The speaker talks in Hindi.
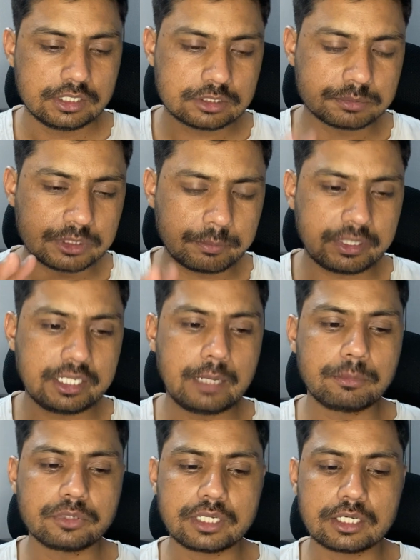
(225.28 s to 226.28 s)
सबसे पहले
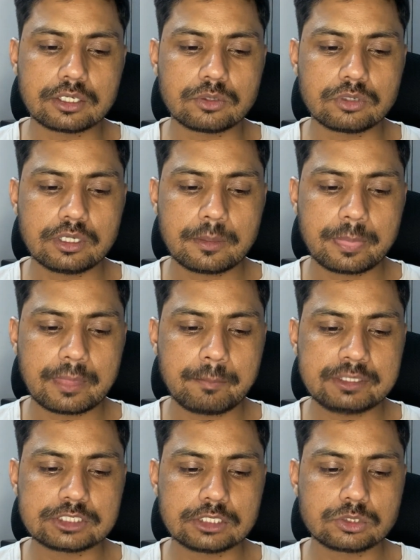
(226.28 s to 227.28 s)
आपको क्या करना होगा
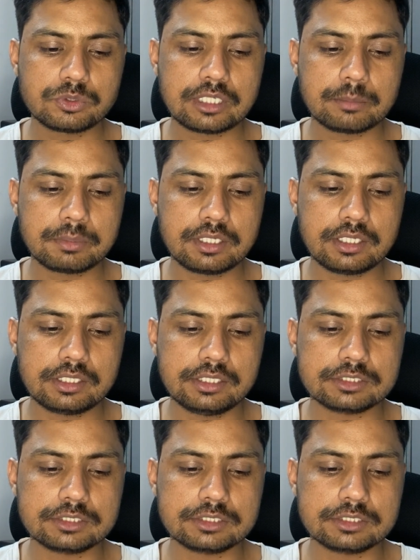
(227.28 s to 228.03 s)
मैं चलता हूँ यहाँ पे